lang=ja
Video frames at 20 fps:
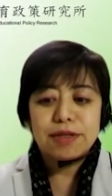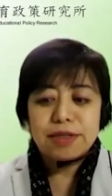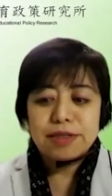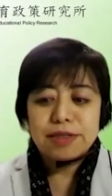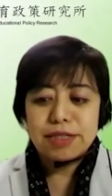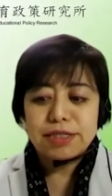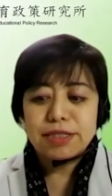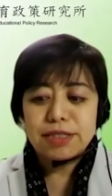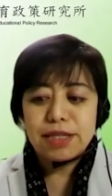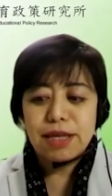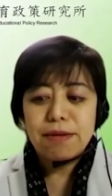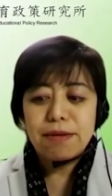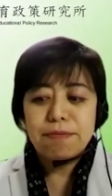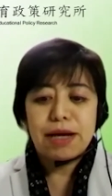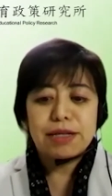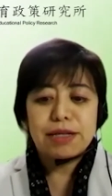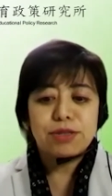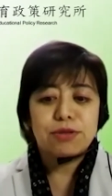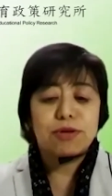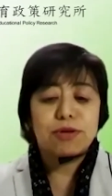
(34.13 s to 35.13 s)
ですね、
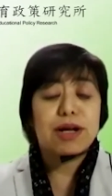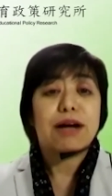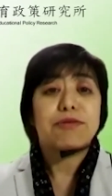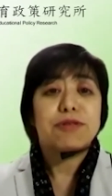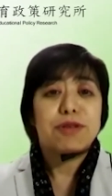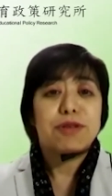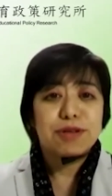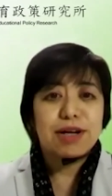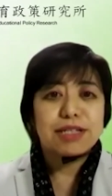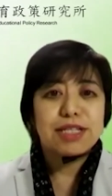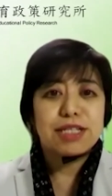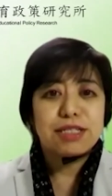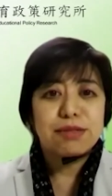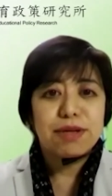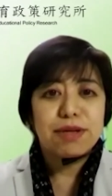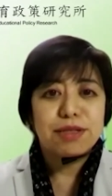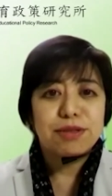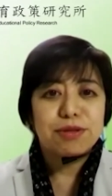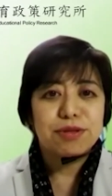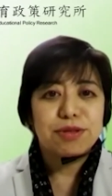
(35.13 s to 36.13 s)
まあ、その学力
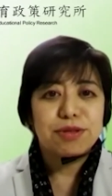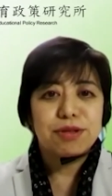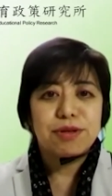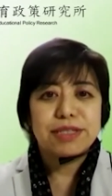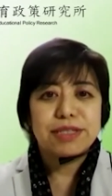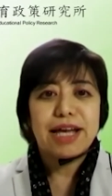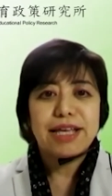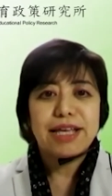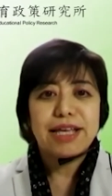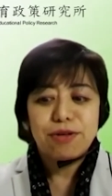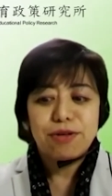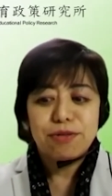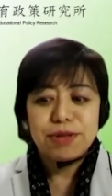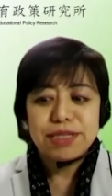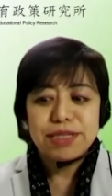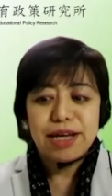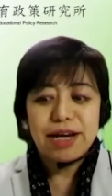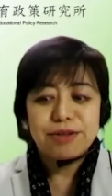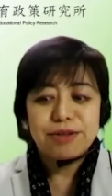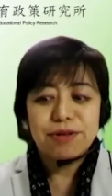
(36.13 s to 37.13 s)
アセスメントというのは何を
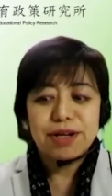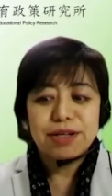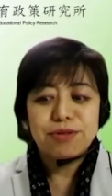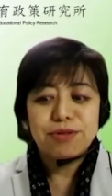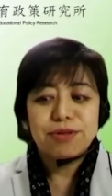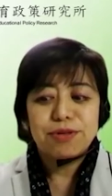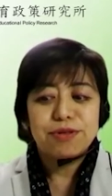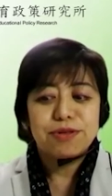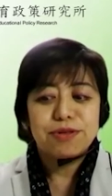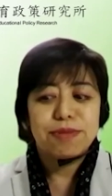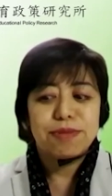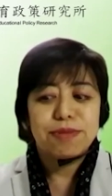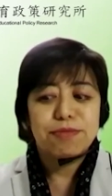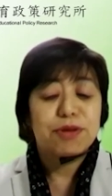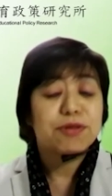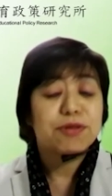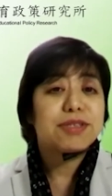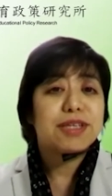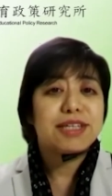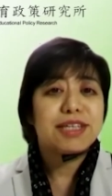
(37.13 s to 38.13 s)
見たいのかという、まあ、
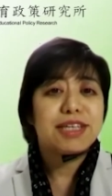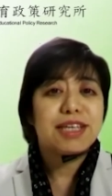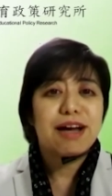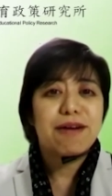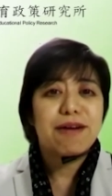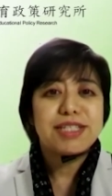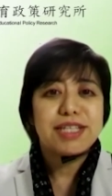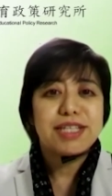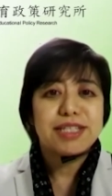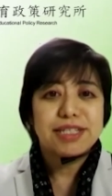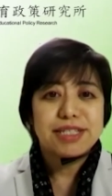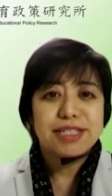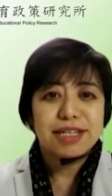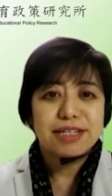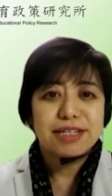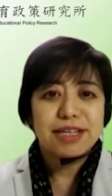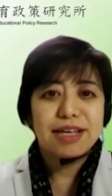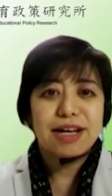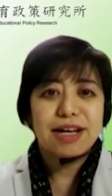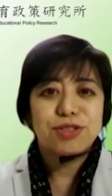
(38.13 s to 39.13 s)
目的に合わせた
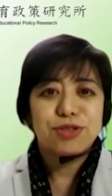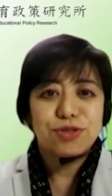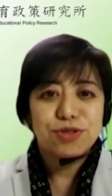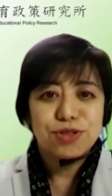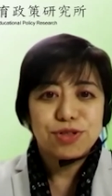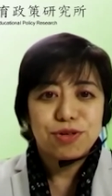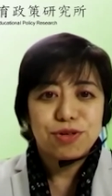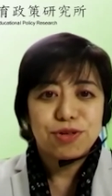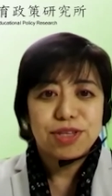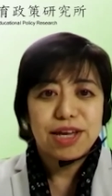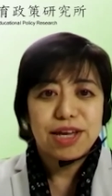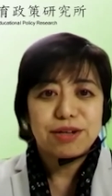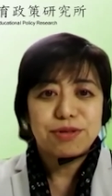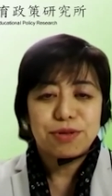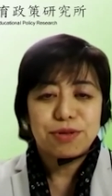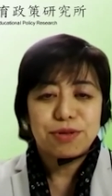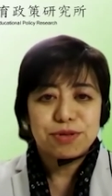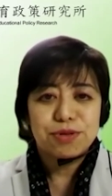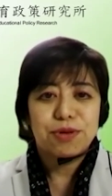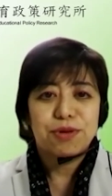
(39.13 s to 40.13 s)
設計が重要であ
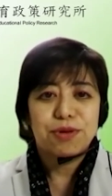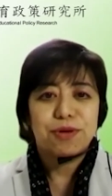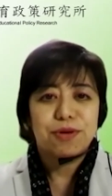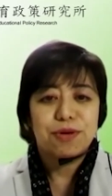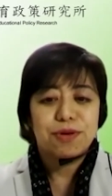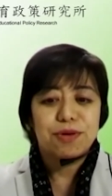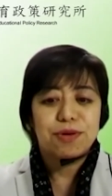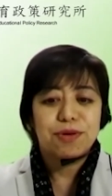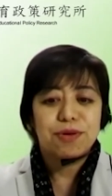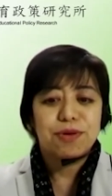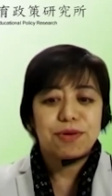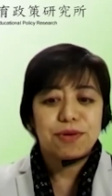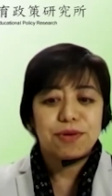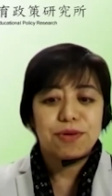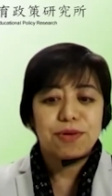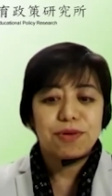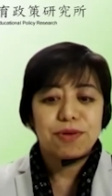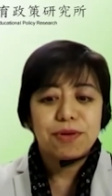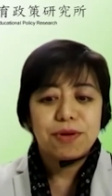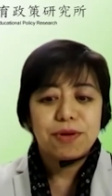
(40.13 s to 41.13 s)
ること
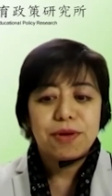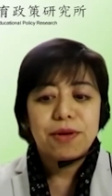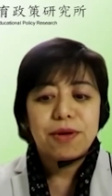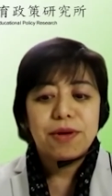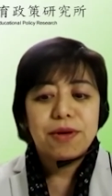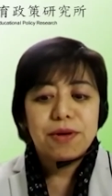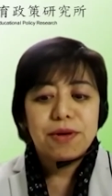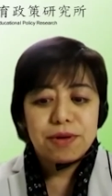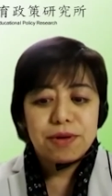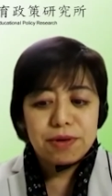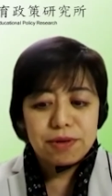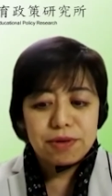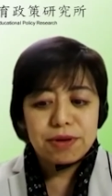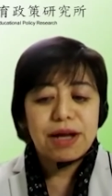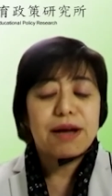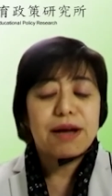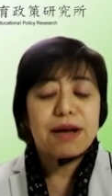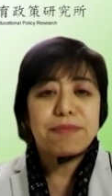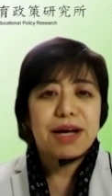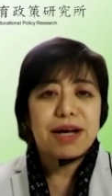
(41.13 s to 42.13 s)
を
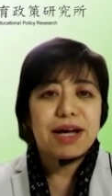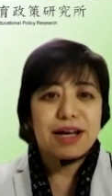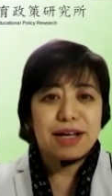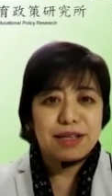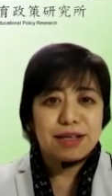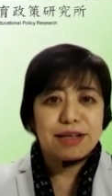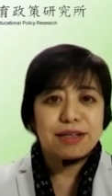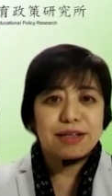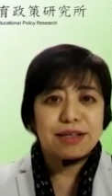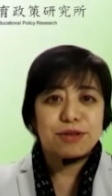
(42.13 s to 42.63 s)
が、まあ、